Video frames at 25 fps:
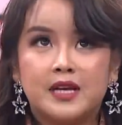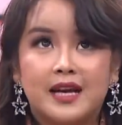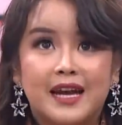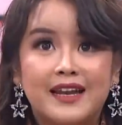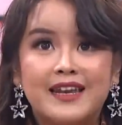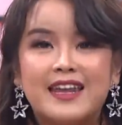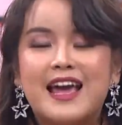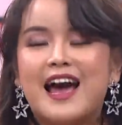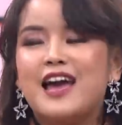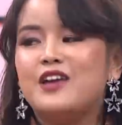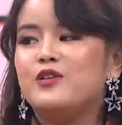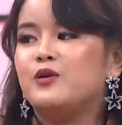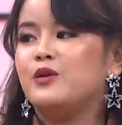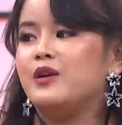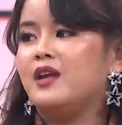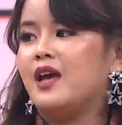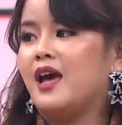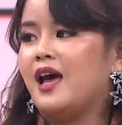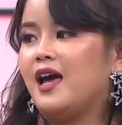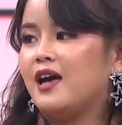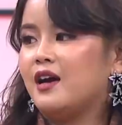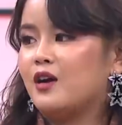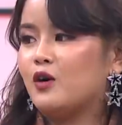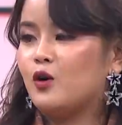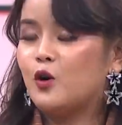กันยายนเนี้
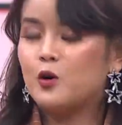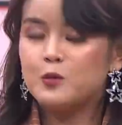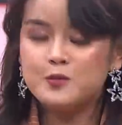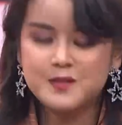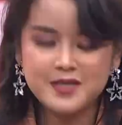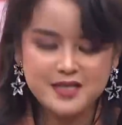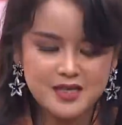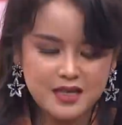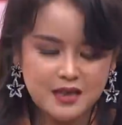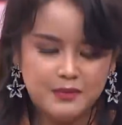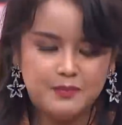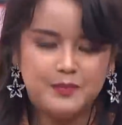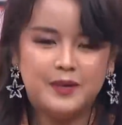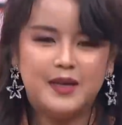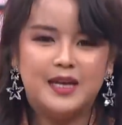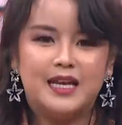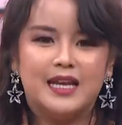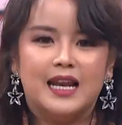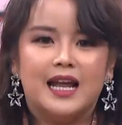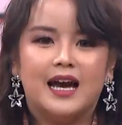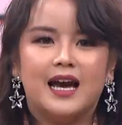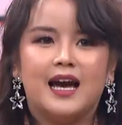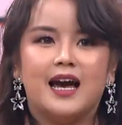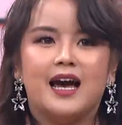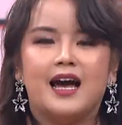ยครบสี่ปี
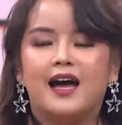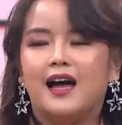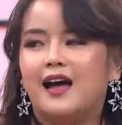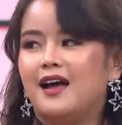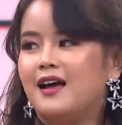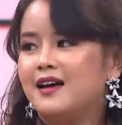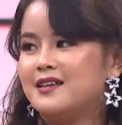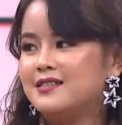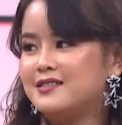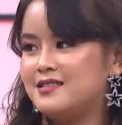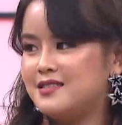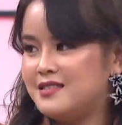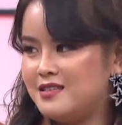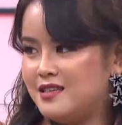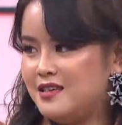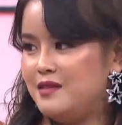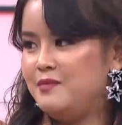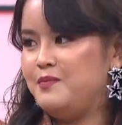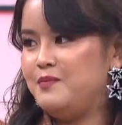แล้วค่ะสี่